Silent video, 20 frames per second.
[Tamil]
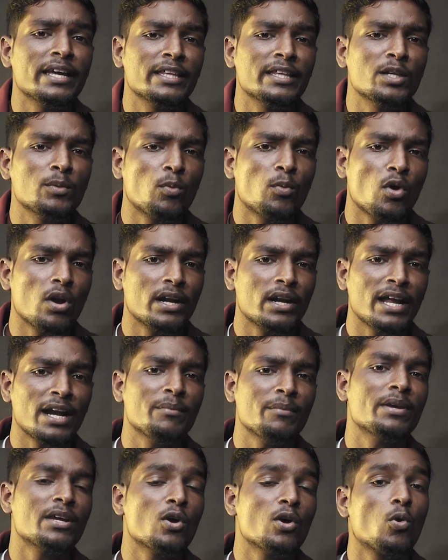இது போன
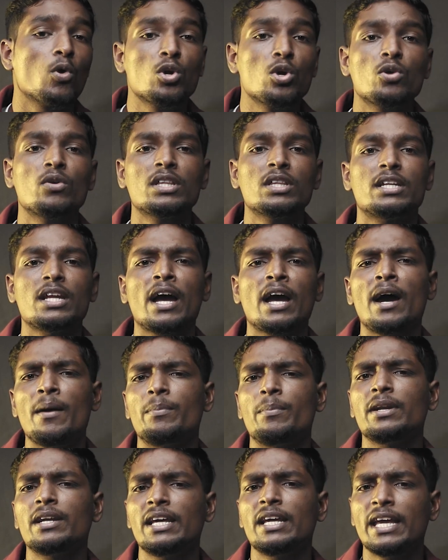நிலைமைக்கு கொண்டு வந்துட்டாங்க
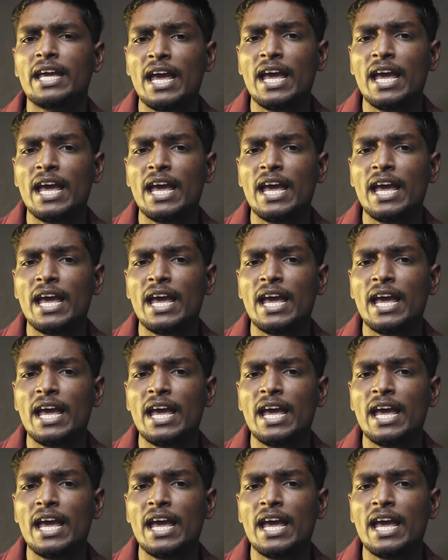அப்படின்னு